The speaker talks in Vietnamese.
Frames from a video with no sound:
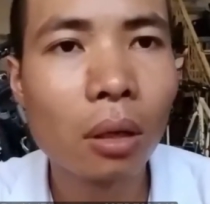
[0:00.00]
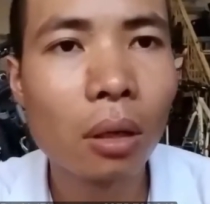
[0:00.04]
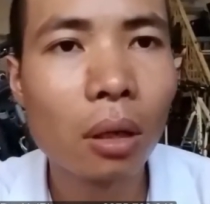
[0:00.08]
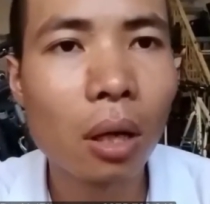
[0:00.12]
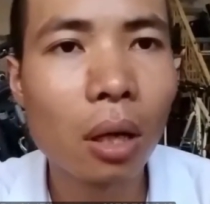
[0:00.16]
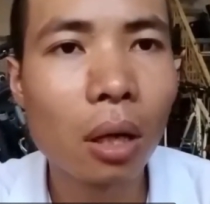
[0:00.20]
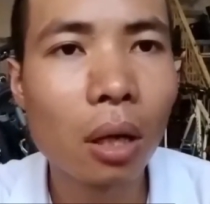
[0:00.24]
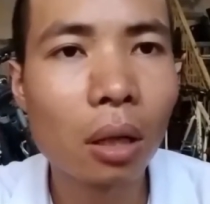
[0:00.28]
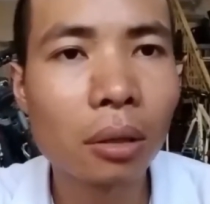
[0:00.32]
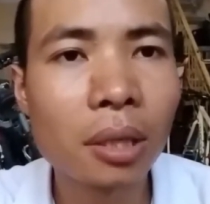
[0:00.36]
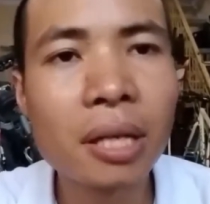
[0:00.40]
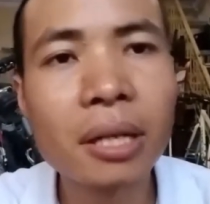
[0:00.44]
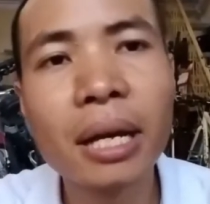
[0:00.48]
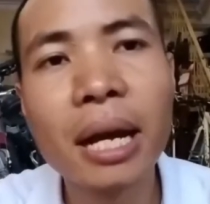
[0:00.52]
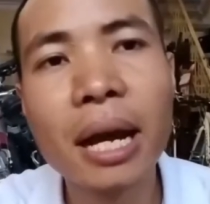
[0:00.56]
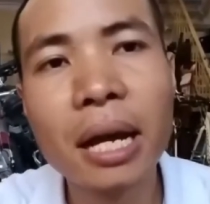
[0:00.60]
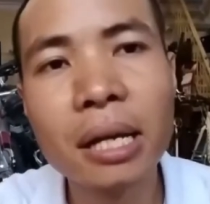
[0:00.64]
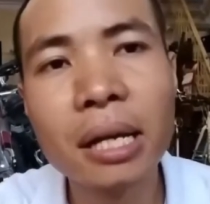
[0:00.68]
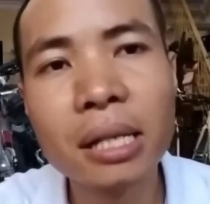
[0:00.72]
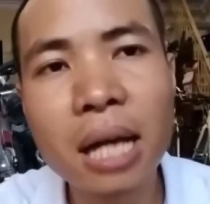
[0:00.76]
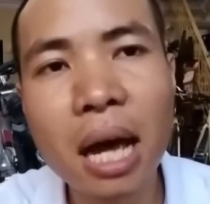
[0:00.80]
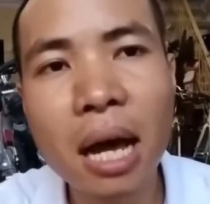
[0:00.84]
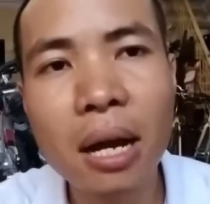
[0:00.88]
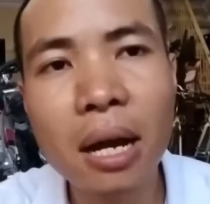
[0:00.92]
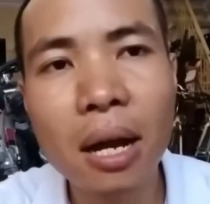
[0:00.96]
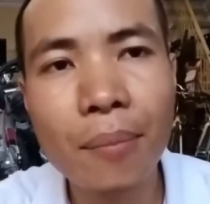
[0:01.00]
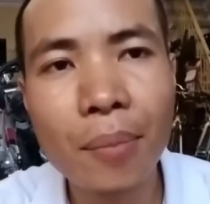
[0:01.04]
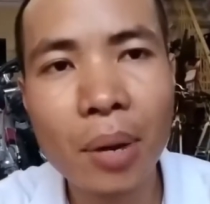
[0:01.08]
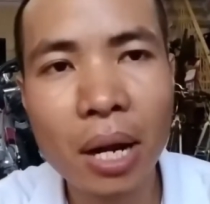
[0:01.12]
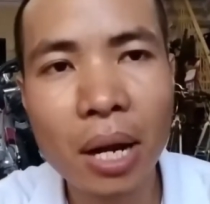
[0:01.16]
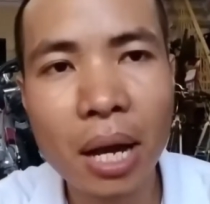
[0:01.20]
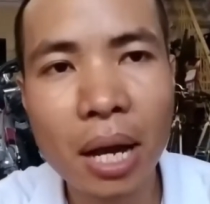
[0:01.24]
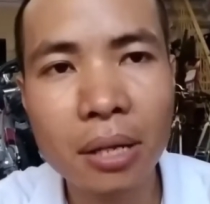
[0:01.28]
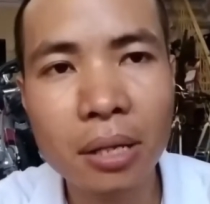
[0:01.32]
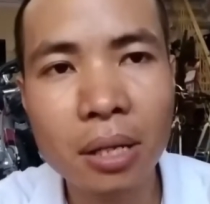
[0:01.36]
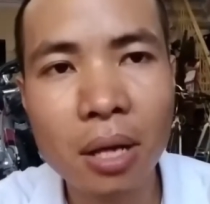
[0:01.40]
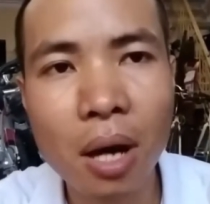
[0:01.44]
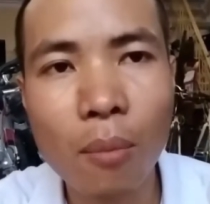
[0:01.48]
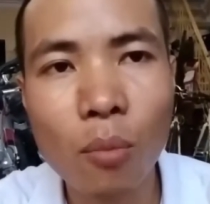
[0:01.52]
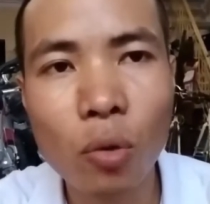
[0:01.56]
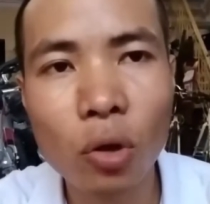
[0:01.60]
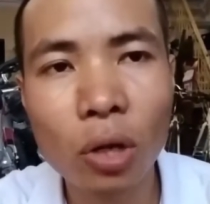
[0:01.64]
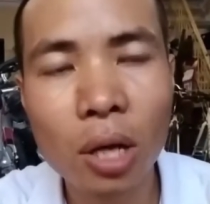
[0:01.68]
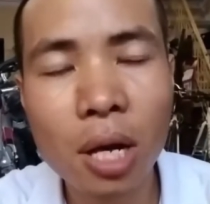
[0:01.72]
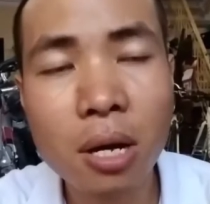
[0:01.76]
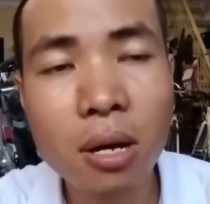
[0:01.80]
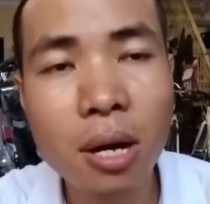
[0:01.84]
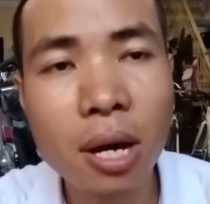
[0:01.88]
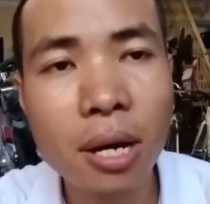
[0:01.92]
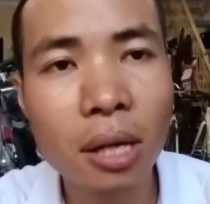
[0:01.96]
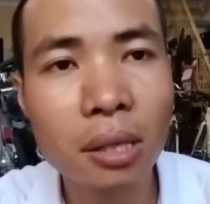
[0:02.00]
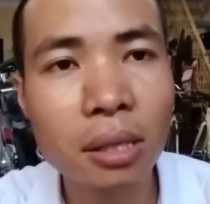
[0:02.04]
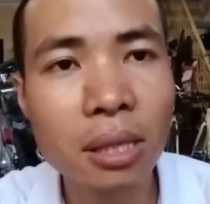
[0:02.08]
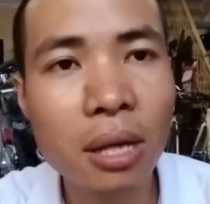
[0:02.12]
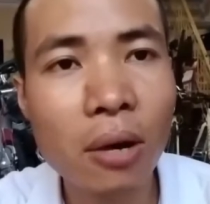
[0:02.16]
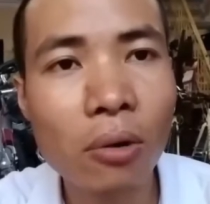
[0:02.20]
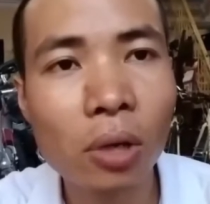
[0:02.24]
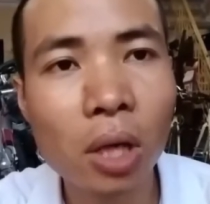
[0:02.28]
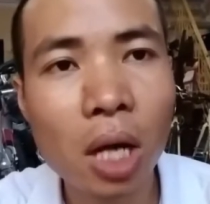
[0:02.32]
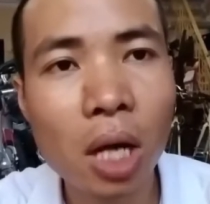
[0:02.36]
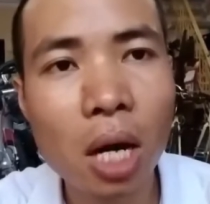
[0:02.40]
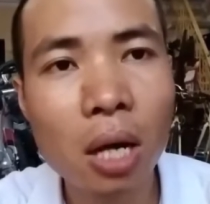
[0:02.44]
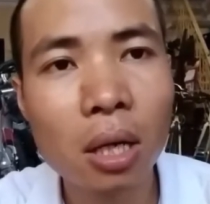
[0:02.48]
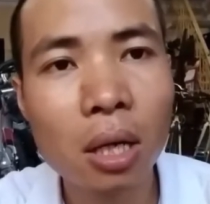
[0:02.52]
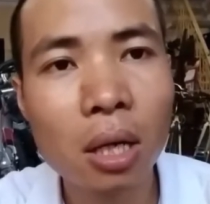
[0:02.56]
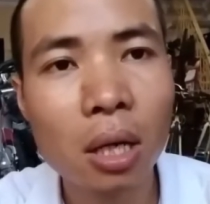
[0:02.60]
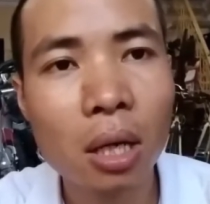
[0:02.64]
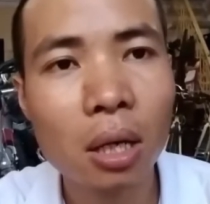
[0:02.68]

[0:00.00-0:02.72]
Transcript: ờ, thiết kế ra là để chở một cái người đằng sau nữa